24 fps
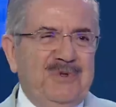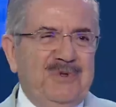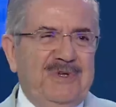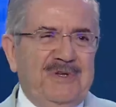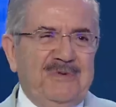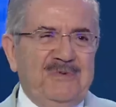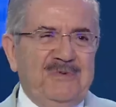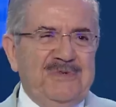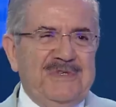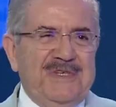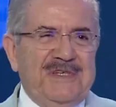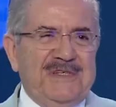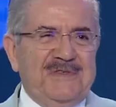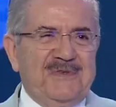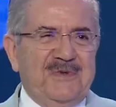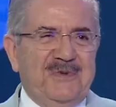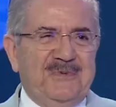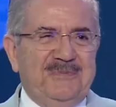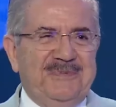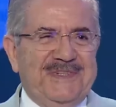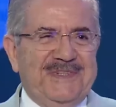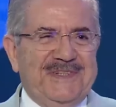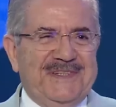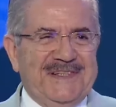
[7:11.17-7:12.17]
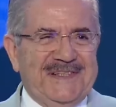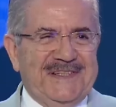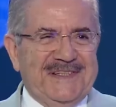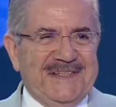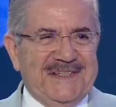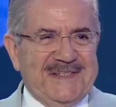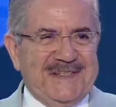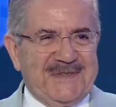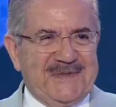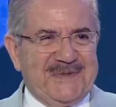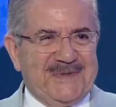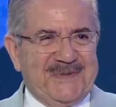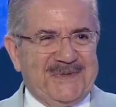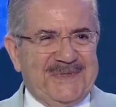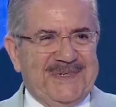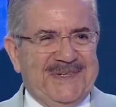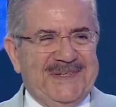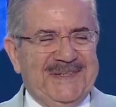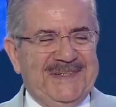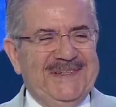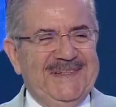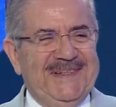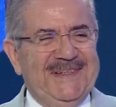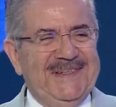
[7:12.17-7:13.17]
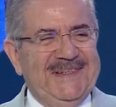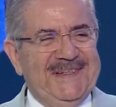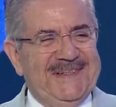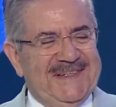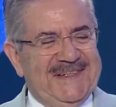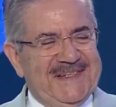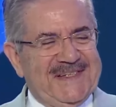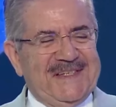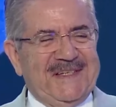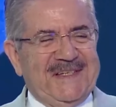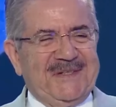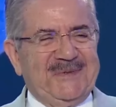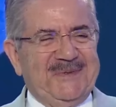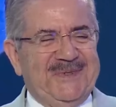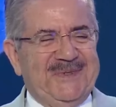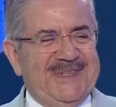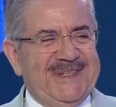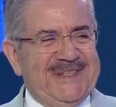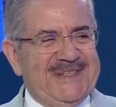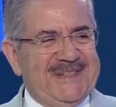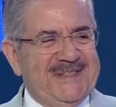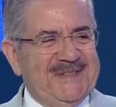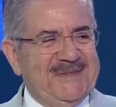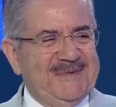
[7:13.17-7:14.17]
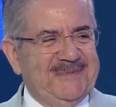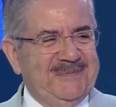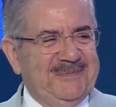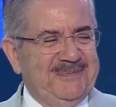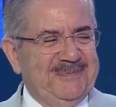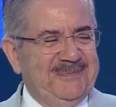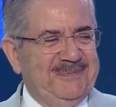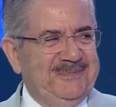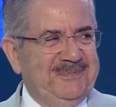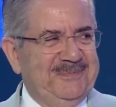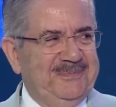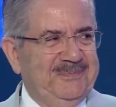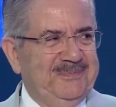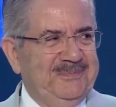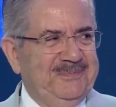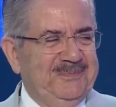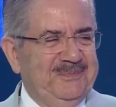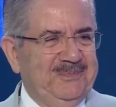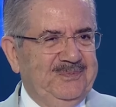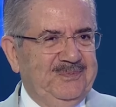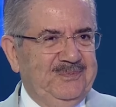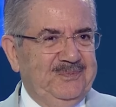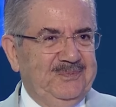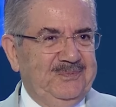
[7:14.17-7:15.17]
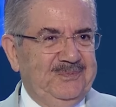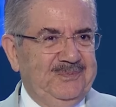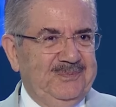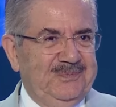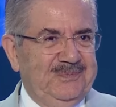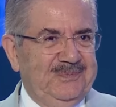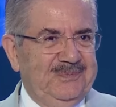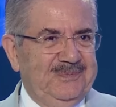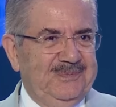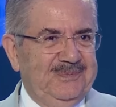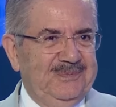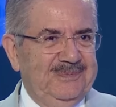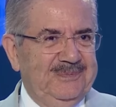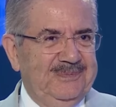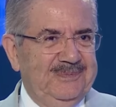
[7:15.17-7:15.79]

böyle güzel sohbetlerden sonra. İnşallah. Teşekkürler. Sağ olun. Ben teşekkür evet. ediyorum. Size de